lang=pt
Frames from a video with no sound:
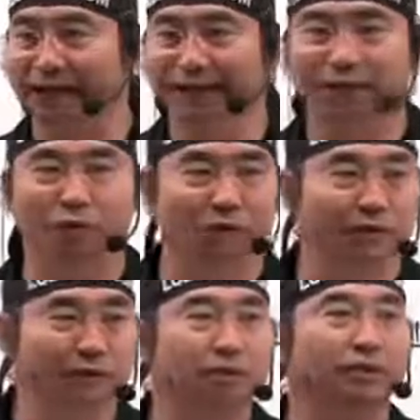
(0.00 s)
é,
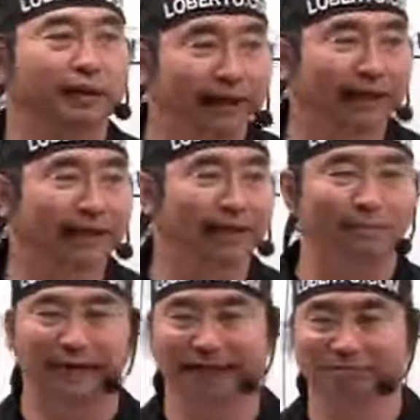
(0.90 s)
contribuinte só tem a
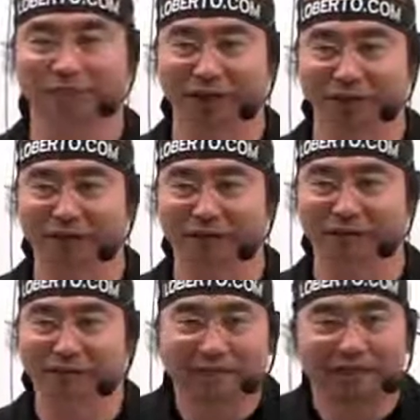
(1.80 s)
reclamar, por enquanto.
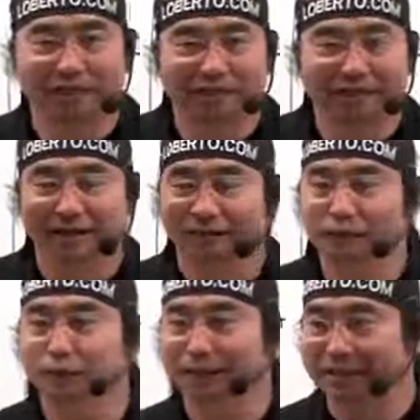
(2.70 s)
Mas
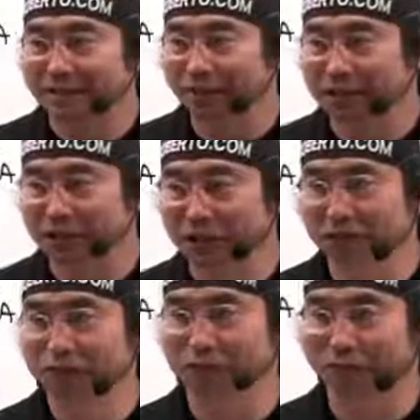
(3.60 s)
vamos pensar
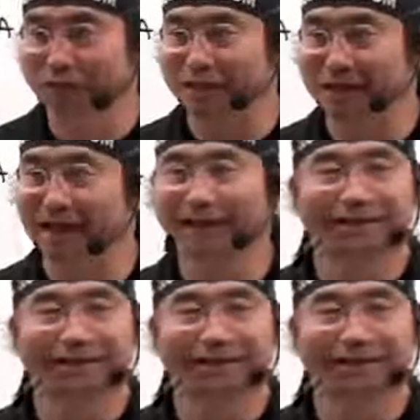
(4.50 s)
positivo, vamos pensar